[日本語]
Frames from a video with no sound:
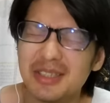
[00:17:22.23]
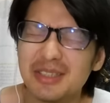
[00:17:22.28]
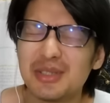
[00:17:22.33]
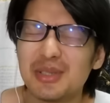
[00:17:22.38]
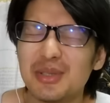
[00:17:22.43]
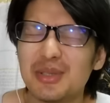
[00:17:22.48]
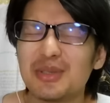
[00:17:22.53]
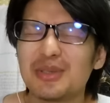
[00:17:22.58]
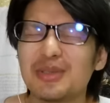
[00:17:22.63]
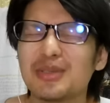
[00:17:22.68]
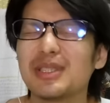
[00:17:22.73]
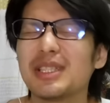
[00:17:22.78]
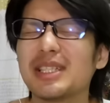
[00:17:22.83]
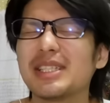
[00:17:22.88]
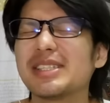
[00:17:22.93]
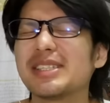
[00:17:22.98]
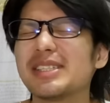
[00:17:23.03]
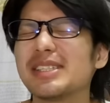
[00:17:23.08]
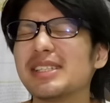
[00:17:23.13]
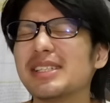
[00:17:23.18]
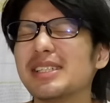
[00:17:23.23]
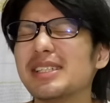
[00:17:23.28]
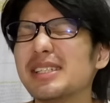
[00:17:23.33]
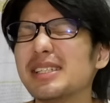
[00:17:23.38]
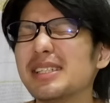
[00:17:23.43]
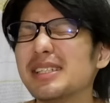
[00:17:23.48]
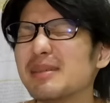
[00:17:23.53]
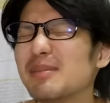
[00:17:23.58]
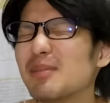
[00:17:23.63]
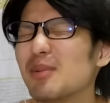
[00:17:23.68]
超嬉
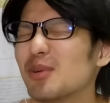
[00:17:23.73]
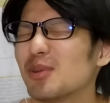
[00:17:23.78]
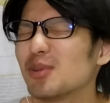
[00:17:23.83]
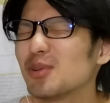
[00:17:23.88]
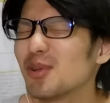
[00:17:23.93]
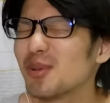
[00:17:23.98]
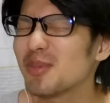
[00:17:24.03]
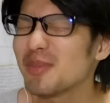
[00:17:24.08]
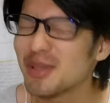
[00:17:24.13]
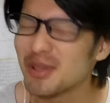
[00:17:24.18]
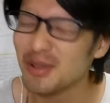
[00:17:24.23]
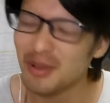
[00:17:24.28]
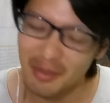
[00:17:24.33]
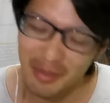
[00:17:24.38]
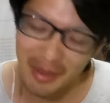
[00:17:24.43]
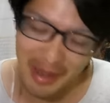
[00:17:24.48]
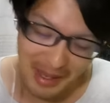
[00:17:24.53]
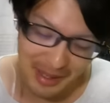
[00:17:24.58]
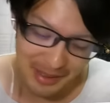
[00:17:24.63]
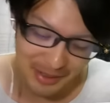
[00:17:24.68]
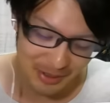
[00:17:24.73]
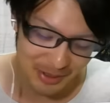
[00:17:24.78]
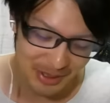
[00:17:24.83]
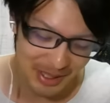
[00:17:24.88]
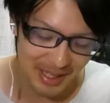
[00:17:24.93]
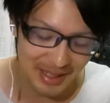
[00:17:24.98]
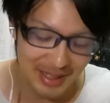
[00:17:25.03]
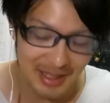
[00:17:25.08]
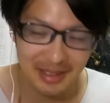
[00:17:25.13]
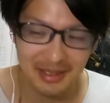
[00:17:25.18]
しいもうドミノ回んの
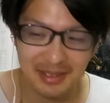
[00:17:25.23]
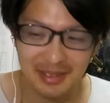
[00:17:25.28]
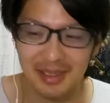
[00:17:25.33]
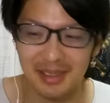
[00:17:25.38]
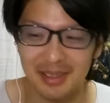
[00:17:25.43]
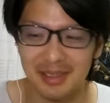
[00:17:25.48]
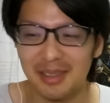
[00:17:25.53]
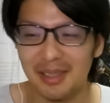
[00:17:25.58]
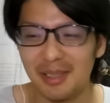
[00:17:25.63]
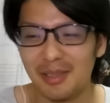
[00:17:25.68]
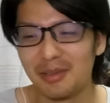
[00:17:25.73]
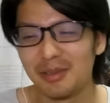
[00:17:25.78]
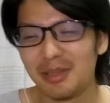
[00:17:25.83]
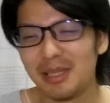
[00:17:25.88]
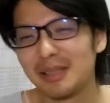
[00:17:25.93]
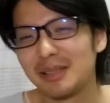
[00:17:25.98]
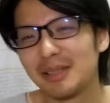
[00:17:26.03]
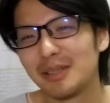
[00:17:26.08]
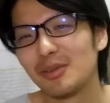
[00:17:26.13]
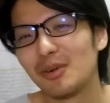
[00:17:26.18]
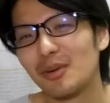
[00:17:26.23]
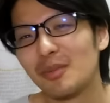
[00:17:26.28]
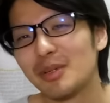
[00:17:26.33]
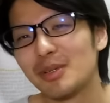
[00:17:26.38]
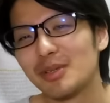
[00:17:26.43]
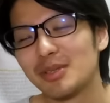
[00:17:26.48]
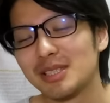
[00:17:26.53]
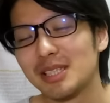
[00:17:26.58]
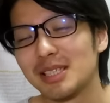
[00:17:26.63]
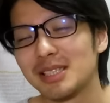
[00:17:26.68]
嫌だったんだよだって
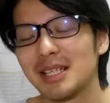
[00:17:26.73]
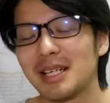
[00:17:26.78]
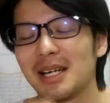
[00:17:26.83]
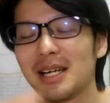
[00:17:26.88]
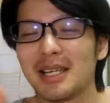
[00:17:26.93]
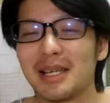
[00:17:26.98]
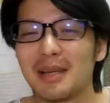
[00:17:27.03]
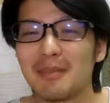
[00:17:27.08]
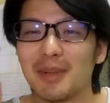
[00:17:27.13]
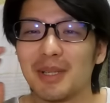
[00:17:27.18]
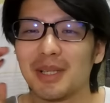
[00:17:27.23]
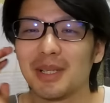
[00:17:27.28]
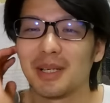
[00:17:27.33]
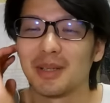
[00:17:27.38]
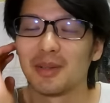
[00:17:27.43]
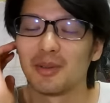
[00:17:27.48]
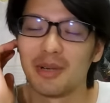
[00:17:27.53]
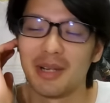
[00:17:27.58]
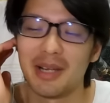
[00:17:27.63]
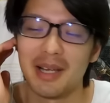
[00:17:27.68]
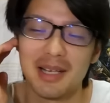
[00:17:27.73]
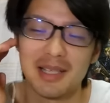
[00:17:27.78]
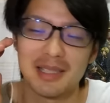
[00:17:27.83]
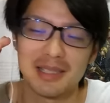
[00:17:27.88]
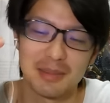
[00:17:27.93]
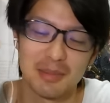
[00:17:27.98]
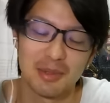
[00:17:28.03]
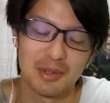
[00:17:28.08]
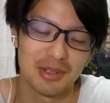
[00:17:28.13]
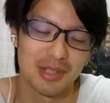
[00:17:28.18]
ドミノさ射撃パだけど俺
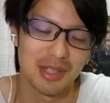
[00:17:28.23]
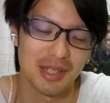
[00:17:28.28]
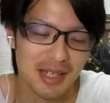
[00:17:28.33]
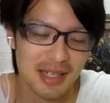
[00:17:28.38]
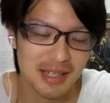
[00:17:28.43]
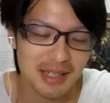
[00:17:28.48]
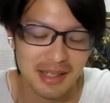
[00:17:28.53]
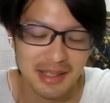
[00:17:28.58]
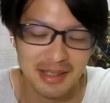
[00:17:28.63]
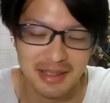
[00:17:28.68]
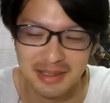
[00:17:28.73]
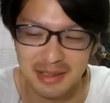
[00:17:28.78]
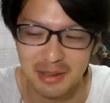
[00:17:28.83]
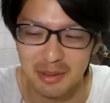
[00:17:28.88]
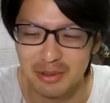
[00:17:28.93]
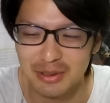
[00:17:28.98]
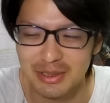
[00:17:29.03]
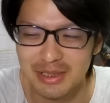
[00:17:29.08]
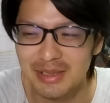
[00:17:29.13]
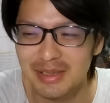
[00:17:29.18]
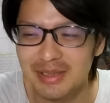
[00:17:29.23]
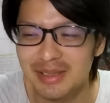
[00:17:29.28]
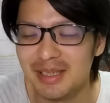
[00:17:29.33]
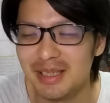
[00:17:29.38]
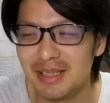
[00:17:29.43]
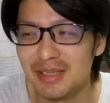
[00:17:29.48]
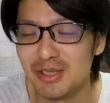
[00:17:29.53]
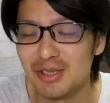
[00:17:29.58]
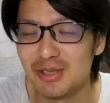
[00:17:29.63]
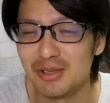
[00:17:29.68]
エース持ってないからさ遅いん
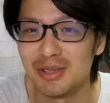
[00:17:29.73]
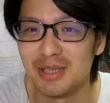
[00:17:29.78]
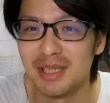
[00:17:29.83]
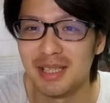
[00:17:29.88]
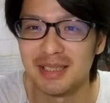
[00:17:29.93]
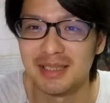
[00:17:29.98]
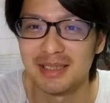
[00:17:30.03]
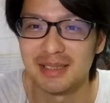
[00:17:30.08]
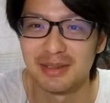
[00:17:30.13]
だよ周回